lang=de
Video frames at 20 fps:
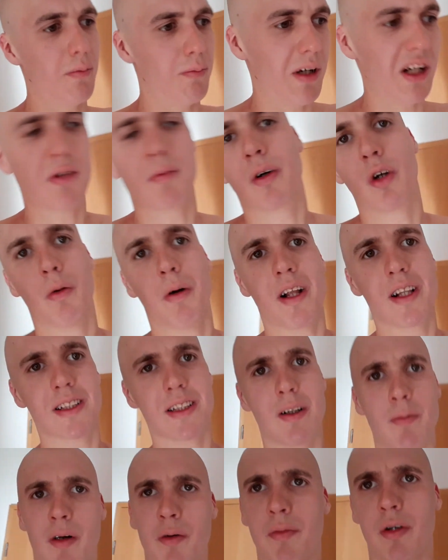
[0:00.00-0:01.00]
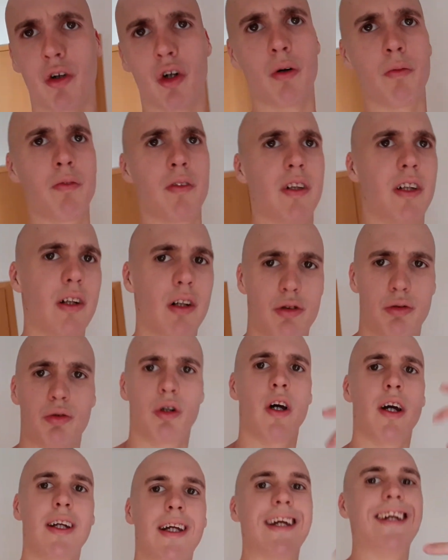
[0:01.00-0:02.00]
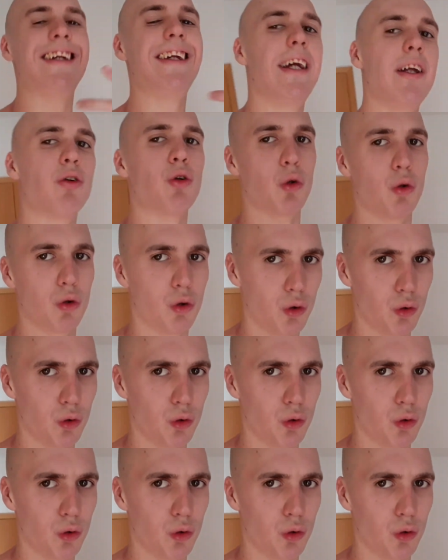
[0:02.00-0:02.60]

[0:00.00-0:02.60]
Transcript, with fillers: manchmal kommt Ansagen, manchmal kommt, also gegen YouTube,